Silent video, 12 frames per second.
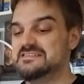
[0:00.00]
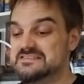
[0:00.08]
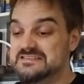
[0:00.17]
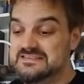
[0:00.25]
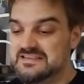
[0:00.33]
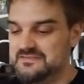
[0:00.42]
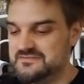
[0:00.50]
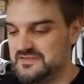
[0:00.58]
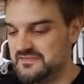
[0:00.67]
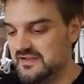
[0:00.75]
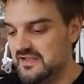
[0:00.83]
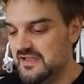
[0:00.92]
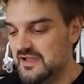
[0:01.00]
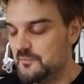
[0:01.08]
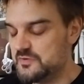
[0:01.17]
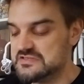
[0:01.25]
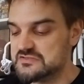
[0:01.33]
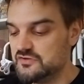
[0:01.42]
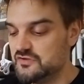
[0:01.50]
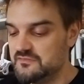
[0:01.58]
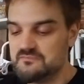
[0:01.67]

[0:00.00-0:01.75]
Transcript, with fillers: Así que, ¿qué vamos a hacer? Pues eso, ¿no?